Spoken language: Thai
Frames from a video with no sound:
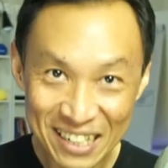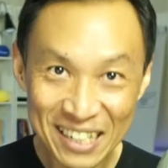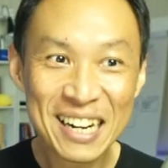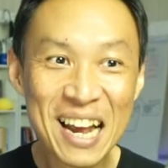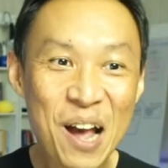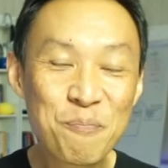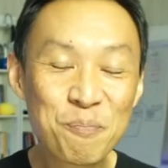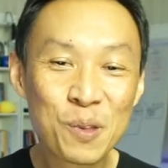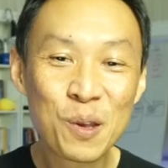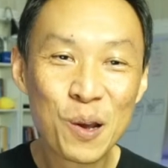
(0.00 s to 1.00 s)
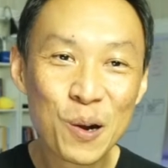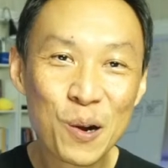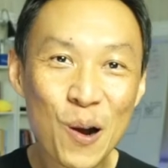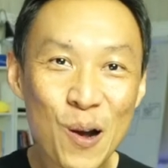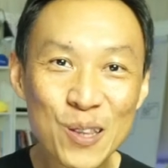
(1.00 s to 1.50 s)
ดีครับ
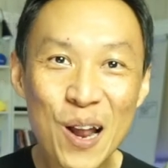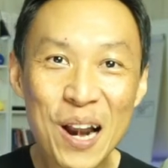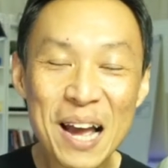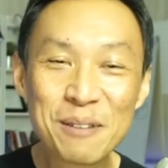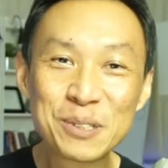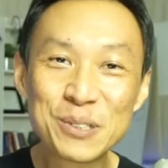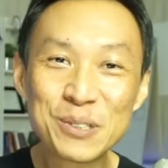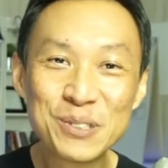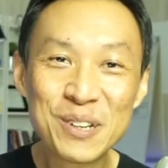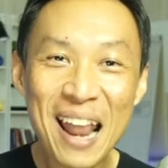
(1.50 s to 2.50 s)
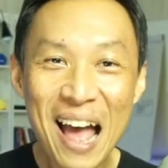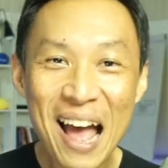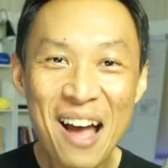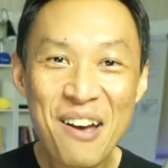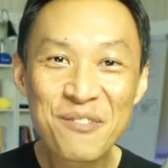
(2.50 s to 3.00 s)
ขอต้อนรับสู่ไล
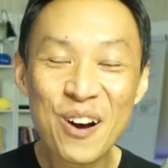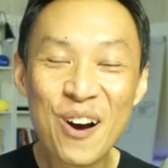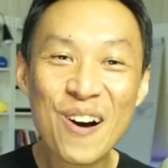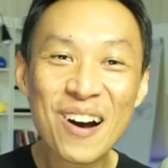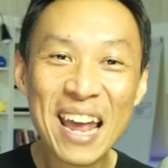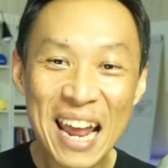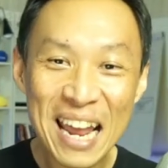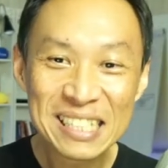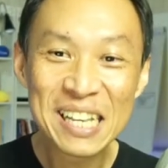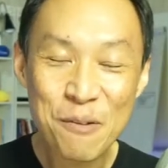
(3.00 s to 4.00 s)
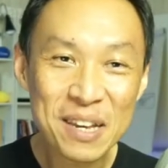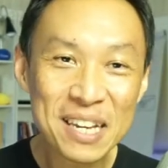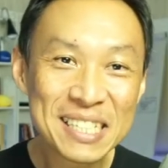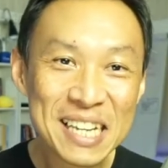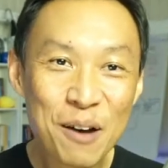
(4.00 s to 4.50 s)
ฟ์ของ
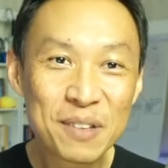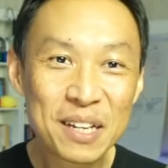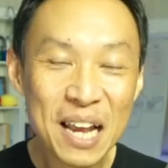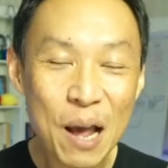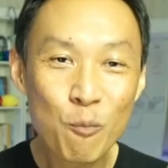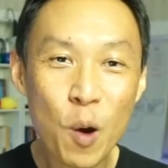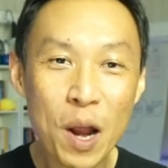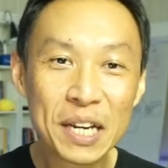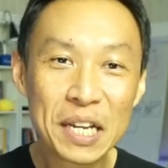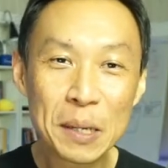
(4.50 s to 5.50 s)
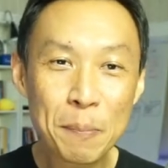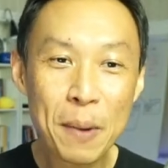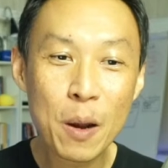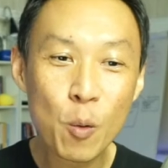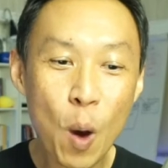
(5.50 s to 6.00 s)
SME Jump นะครับวันนี้
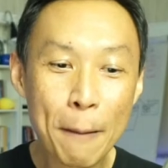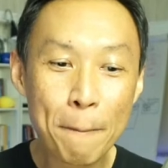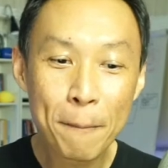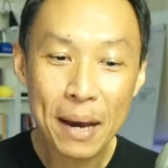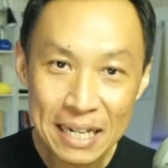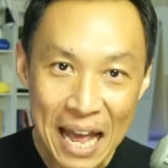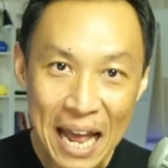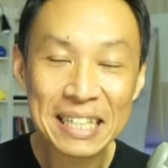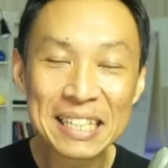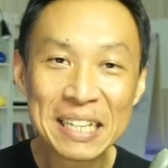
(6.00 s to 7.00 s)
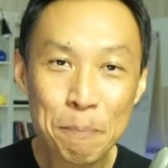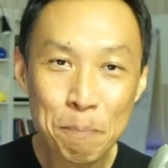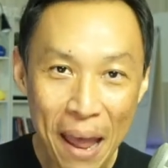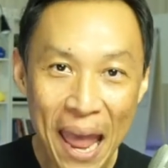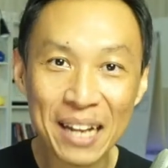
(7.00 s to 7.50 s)
เป็นวันพฤหัสที่
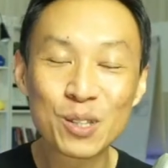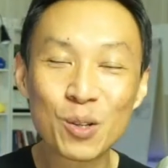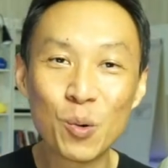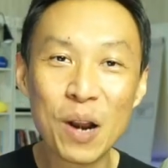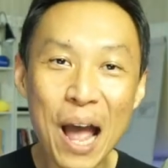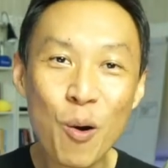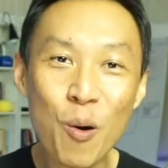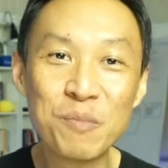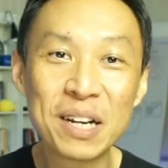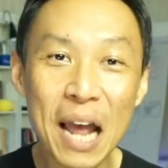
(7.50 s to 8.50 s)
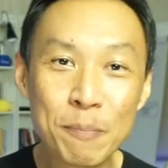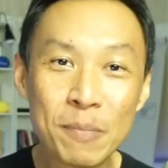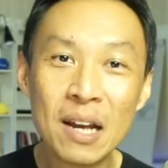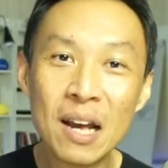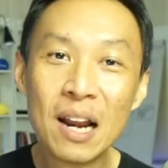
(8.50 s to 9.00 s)
8ตุลาคมนะครับ
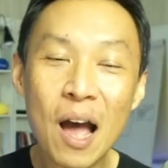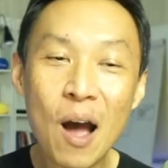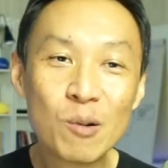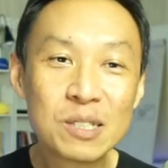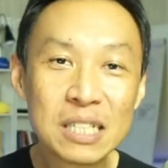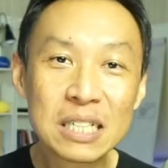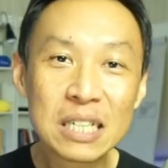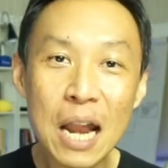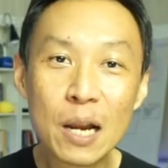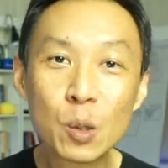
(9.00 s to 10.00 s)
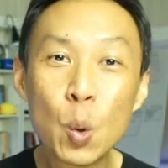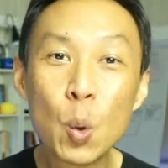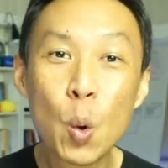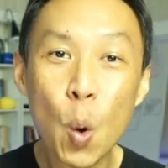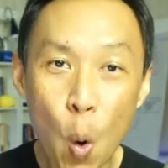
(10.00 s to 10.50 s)
เราเจอกันทุ
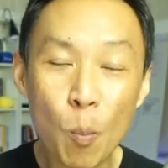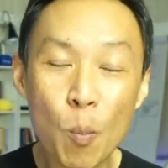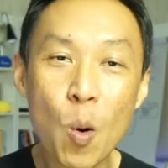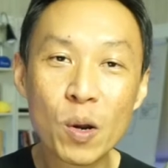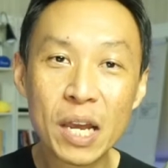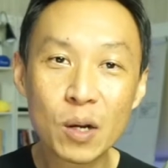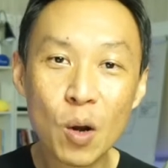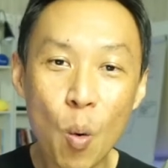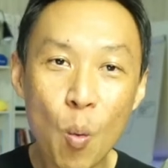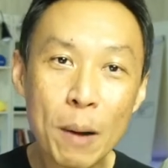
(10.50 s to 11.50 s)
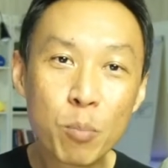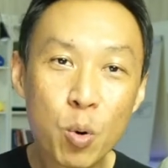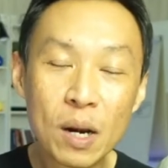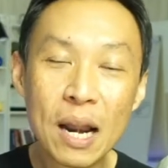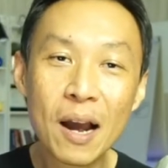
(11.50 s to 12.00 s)
ก6โมงเย็นของวัน
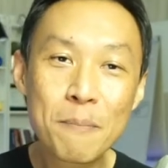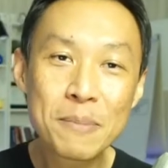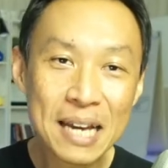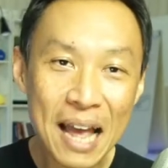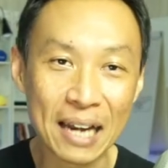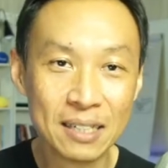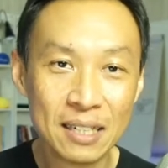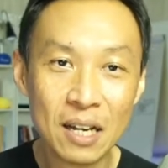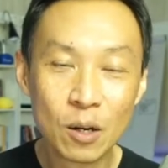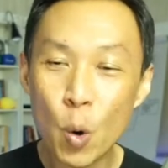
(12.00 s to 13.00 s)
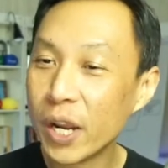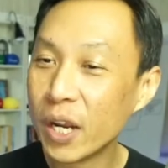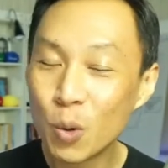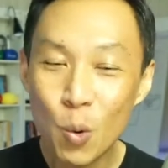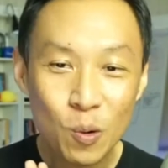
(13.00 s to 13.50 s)
พุธแล้วก็พฤหัสคุย
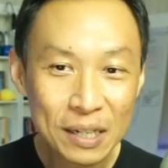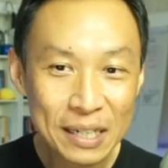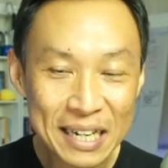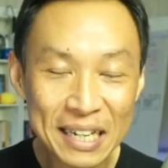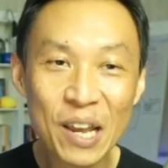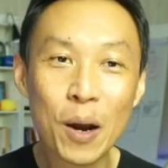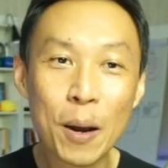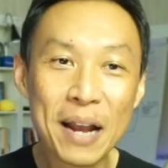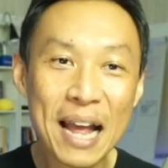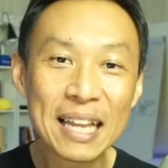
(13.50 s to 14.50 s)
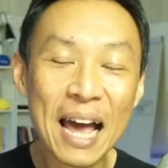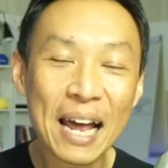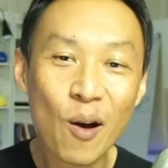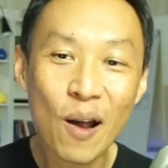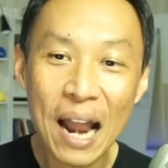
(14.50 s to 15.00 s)
ทุกเรื่องเกี่ยวกับการตลา
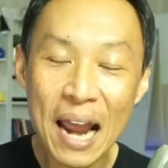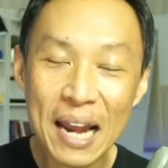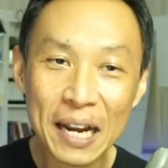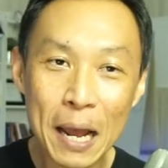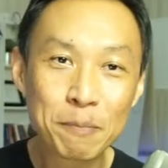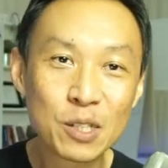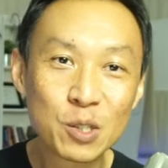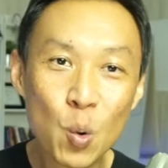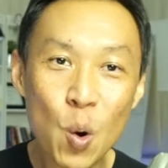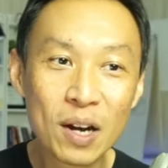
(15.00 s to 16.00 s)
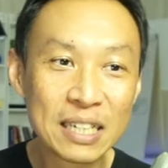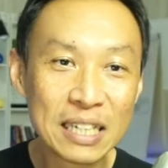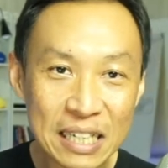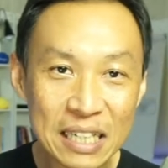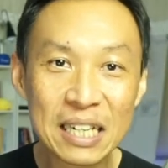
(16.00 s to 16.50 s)
ดออนไลน์นะครับแต่ช่วง
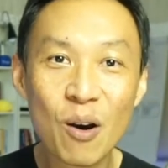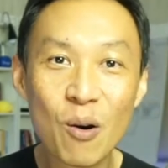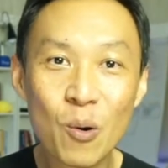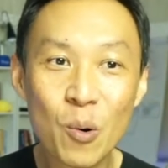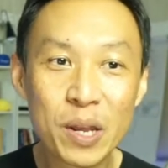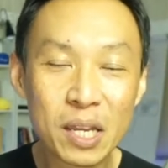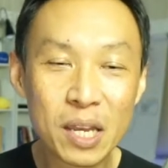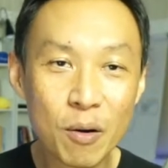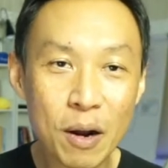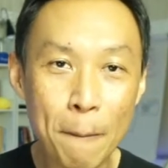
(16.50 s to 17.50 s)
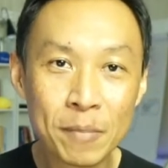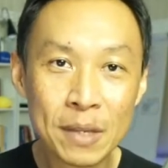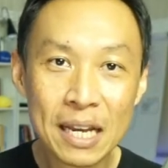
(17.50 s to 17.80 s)
นี้เราคุยเกี่ยวกับ